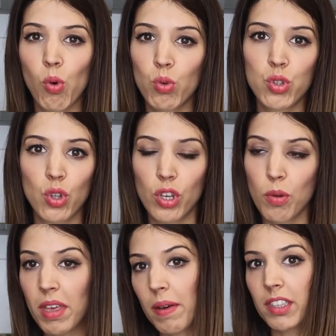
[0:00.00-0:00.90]
justo y
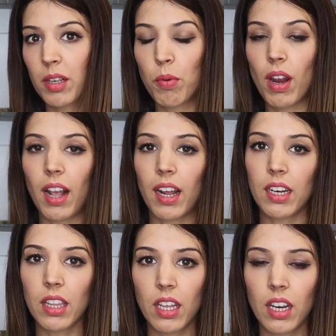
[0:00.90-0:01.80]
no me daba tiempo ir a la
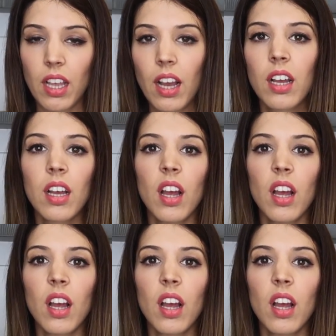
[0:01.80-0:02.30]
carnicería